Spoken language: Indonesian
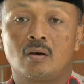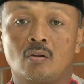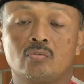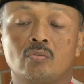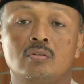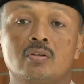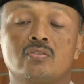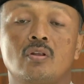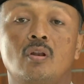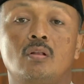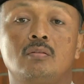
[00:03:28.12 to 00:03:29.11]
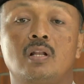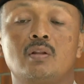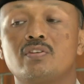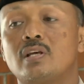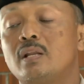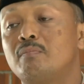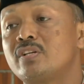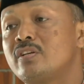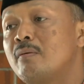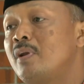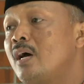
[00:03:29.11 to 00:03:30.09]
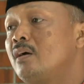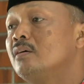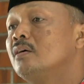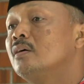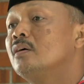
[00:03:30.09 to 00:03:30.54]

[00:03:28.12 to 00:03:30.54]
Rasulullah Shallallahu Alaihi Wasallam bersabda,